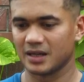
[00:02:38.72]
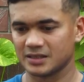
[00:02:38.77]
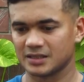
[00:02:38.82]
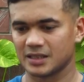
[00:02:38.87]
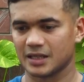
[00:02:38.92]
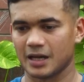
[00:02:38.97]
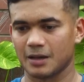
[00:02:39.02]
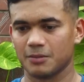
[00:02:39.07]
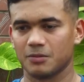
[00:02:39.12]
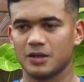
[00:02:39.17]

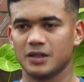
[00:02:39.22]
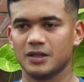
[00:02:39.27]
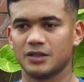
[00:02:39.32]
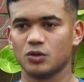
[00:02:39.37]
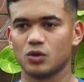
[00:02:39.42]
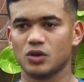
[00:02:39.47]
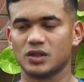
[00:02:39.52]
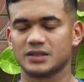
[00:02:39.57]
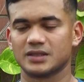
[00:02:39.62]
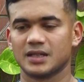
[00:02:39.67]
সেই
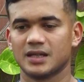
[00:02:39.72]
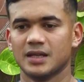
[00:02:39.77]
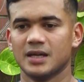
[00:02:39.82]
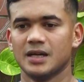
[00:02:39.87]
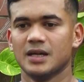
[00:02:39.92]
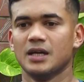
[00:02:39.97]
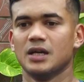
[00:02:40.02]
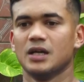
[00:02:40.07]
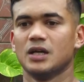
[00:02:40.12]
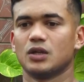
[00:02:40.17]
অ্যাবিলিটিও আছে
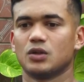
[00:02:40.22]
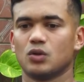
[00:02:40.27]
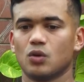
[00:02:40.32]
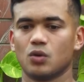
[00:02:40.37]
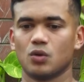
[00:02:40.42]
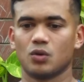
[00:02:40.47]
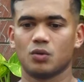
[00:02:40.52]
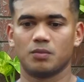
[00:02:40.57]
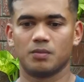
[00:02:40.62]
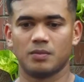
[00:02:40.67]
তো
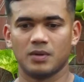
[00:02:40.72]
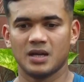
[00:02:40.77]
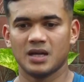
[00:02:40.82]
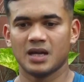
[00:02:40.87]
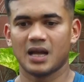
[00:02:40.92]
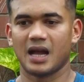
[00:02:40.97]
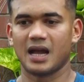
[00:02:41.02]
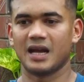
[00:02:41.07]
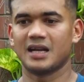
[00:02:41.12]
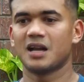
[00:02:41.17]

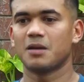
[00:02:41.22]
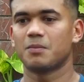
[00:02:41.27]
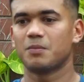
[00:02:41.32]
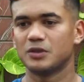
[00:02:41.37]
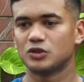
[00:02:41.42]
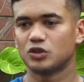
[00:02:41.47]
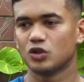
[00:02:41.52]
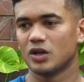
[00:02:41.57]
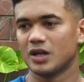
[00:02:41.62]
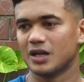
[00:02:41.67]
এটার
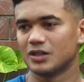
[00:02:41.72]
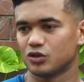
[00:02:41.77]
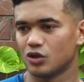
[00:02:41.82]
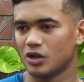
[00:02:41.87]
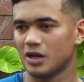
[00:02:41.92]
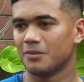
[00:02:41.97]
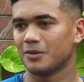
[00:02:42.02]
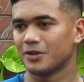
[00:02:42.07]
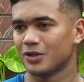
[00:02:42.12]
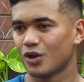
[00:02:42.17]
পিছনে
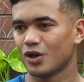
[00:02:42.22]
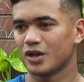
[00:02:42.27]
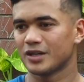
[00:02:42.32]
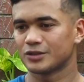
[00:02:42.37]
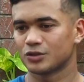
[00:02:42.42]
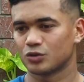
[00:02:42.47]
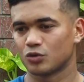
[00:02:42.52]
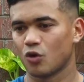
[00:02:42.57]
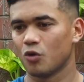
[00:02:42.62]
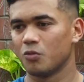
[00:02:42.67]
আসলে আমাদের অনেক
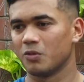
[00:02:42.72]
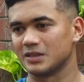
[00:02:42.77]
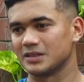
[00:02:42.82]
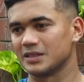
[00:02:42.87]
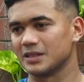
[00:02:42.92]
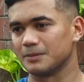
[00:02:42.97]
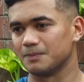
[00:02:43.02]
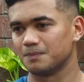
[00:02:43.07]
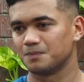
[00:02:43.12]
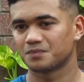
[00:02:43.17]
শ্রম
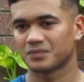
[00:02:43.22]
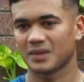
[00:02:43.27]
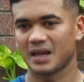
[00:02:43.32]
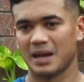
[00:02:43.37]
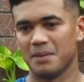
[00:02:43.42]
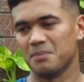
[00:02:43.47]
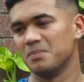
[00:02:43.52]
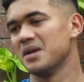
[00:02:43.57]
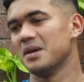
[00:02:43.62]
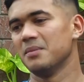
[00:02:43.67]
আছে
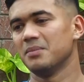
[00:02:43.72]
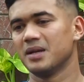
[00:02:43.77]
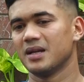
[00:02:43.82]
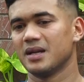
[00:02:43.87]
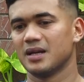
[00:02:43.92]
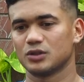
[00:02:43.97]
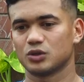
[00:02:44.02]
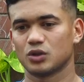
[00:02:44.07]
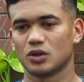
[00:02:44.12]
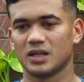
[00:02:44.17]
এমনি এমনি
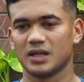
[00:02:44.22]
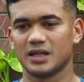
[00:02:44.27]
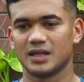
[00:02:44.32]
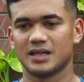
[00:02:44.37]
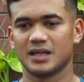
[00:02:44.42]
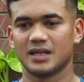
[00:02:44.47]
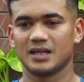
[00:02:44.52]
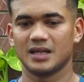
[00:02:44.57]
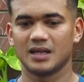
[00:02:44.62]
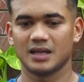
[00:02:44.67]
আসলে
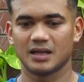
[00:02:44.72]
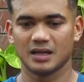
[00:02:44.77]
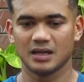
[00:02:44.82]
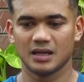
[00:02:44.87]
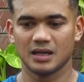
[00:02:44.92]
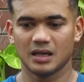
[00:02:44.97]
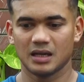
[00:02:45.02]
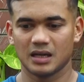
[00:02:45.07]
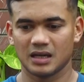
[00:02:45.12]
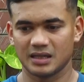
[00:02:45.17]
এটা নিয়ে
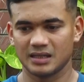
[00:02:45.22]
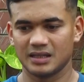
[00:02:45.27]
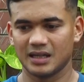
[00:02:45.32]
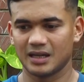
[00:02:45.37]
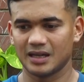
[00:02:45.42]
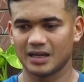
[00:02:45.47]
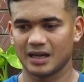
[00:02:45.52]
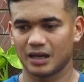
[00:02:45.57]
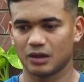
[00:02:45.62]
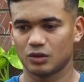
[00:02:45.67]

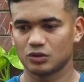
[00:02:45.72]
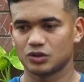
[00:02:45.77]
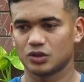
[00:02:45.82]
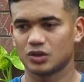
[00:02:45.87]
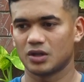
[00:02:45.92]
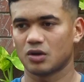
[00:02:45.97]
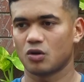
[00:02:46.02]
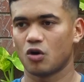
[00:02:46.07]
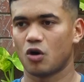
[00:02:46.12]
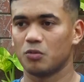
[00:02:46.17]
ইদানিং
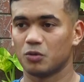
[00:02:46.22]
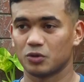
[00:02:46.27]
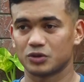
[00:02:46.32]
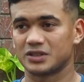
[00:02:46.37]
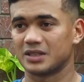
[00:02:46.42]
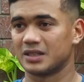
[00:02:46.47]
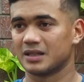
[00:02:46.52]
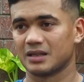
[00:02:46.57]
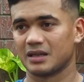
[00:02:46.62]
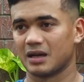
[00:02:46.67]
আলোচনা কম
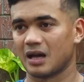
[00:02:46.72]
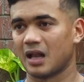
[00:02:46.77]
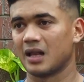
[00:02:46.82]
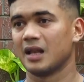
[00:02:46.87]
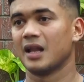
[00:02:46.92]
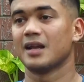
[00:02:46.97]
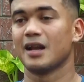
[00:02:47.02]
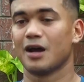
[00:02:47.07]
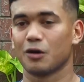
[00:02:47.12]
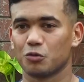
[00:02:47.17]
হচ্ছে
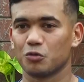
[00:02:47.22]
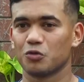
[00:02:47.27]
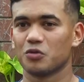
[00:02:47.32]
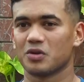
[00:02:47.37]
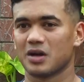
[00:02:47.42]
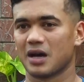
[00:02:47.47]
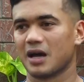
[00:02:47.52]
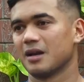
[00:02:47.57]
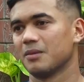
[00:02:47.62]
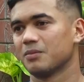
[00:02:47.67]
আল্লাহ না
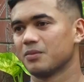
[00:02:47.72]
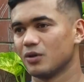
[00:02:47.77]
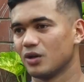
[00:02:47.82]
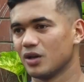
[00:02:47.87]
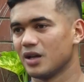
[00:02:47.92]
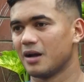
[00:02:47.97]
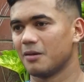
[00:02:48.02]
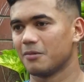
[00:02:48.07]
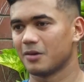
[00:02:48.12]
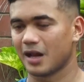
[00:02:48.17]
করুক খারাপ
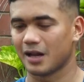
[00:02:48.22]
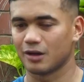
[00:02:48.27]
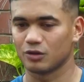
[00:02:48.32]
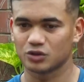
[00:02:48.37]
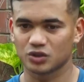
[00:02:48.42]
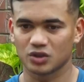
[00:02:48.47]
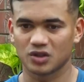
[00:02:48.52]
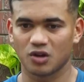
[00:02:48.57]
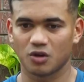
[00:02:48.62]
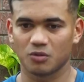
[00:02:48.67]
করলে আবার
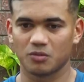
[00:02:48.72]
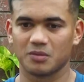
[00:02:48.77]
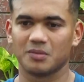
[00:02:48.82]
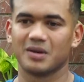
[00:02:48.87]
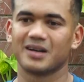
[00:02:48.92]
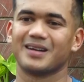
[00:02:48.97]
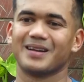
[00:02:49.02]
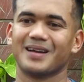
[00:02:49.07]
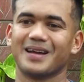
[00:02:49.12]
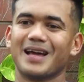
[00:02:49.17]
আলোচনা হবে
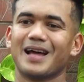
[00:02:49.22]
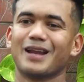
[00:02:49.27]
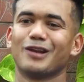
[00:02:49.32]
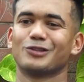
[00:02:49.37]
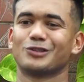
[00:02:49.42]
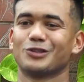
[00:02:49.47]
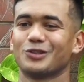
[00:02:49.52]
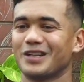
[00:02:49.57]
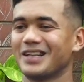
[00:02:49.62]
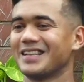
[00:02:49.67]
বাট এই
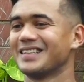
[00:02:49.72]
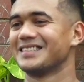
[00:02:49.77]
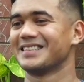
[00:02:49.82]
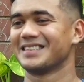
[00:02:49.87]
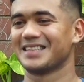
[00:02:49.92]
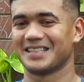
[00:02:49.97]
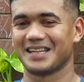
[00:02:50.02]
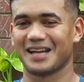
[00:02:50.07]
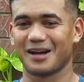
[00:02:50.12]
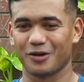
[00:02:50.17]
আলোচনাটা
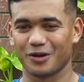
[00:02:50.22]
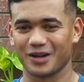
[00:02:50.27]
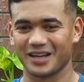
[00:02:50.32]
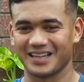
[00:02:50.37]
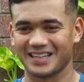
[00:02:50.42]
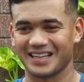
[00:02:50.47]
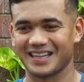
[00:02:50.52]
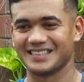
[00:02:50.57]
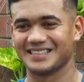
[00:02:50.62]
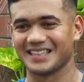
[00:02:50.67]
যাতে না হয়
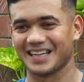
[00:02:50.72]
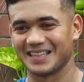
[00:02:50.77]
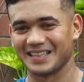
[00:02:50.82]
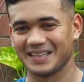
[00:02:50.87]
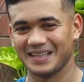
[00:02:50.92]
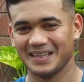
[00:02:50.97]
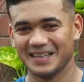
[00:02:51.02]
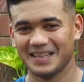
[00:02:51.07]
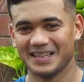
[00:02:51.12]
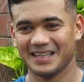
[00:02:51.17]
এটাই চাই
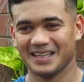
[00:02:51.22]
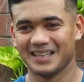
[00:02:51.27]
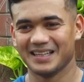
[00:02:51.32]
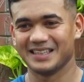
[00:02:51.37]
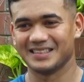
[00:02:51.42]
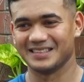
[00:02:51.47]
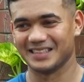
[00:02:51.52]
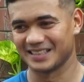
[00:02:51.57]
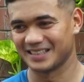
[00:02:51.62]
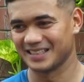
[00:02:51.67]

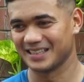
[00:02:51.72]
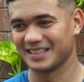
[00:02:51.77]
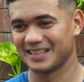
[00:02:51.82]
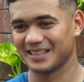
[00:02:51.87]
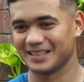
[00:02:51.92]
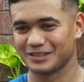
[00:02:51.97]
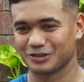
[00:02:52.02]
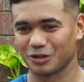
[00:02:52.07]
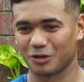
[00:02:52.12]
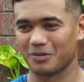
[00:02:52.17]
যাতে
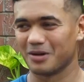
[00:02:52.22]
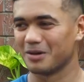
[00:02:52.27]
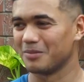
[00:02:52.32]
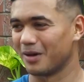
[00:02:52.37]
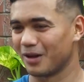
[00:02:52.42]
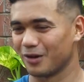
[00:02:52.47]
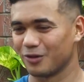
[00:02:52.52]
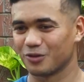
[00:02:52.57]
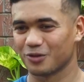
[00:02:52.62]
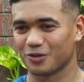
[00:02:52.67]
সবাই
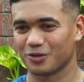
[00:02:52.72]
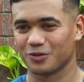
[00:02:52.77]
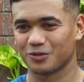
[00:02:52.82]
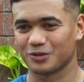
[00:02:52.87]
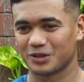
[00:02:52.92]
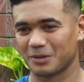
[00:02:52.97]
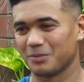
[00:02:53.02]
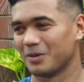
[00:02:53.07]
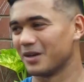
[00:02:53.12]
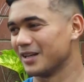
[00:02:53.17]
ভালো
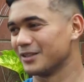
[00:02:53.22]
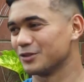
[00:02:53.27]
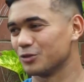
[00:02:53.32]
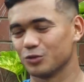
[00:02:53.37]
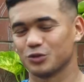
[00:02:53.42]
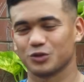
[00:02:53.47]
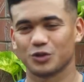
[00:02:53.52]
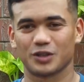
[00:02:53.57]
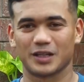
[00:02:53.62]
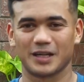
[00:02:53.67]
করতে পারে আর
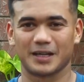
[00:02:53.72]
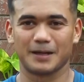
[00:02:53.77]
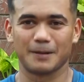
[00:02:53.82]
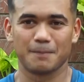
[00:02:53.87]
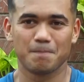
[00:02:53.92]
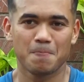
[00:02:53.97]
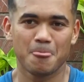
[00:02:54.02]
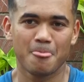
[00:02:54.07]
সুস্থ থাকে